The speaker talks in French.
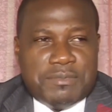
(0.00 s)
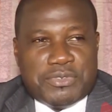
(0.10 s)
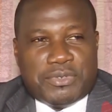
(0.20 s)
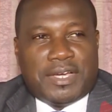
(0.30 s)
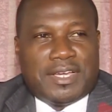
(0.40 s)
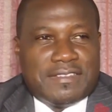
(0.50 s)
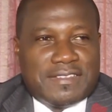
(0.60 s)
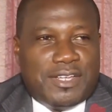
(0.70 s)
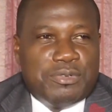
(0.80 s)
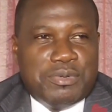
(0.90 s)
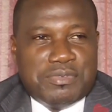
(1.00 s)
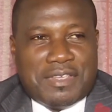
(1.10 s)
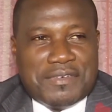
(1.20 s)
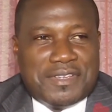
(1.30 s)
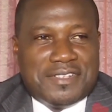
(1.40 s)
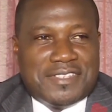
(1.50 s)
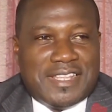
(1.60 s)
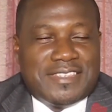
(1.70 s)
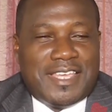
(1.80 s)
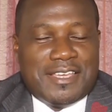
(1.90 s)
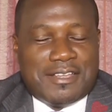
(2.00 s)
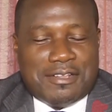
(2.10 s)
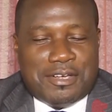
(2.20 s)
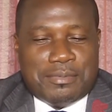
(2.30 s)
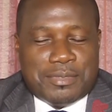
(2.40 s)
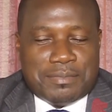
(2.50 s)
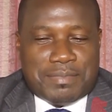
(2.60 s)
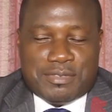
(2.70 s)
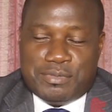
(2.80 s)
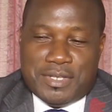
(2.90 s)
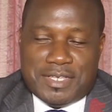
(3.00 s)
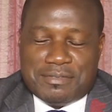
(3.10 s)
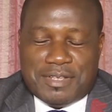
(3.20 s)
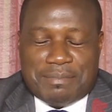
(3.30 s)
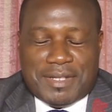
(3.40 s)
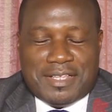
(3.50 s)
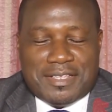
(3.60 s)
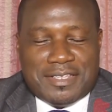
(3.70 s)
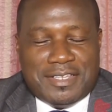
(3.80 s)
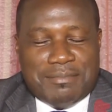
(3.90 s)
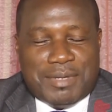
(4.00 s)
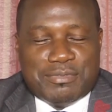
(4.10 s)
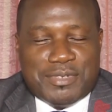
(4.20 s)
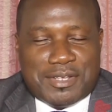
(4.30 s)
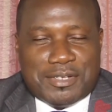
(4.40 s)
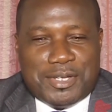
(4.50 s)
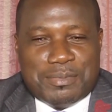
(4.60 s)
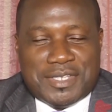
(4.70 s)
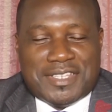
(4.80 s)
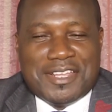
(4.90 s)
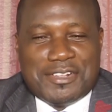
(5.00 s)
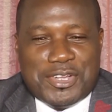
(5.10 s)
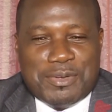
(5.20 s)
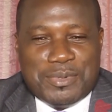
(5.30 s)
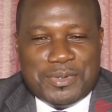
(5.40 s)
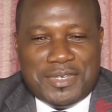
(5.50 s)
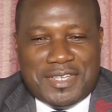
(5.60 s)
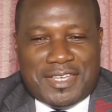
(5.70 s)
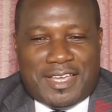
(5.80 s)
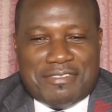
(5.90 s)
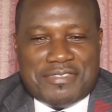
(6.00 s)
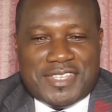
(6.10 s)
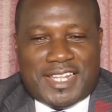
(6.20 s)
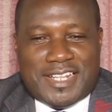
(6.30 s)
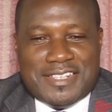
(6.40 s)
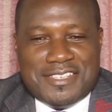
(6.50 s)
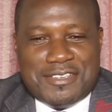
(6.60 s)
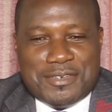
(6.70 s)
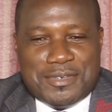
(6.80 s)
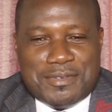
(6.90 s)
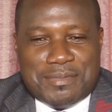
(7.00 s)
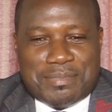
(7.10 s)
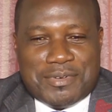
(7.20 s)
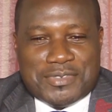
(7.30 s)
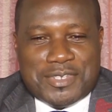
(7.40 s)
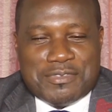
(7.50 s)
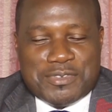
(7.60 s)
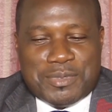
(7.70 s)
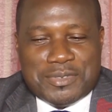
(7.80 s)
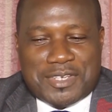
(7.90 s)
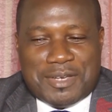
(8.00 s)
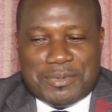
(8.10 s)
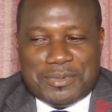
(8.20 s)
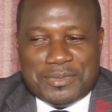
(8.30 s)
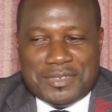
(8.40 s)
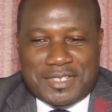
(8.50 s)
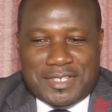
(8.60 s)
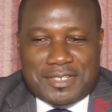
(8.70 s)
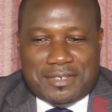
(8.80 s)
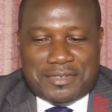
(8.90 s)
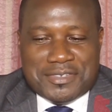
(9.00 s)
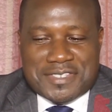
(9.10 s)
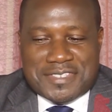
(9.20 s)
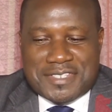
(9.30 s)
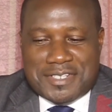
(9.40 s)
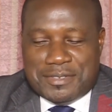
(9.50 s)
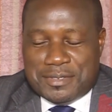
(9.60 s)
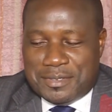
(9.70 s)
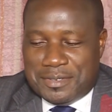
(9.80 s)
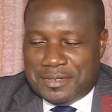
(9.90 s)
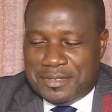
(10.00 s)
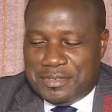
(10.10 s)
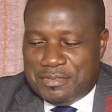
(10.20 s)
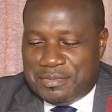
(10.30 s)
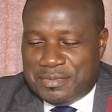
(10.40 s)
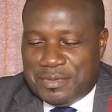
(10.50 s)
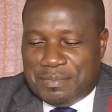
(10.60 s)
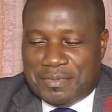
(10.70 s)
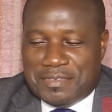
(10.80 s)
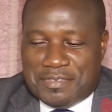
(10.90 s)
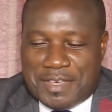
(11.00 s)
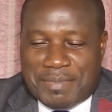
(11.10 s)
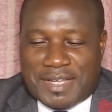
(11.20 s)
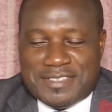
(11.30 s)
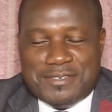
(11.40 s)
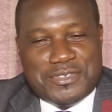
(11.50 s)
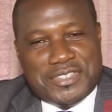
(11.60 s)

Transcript: sont en cascade, oui, vous savez que c'est un club, pas tous les, pas, certains tous les clubs, c'est un club affilié à la Ligue professionnelle de football du Cameroun, ont décidé de, faire partie le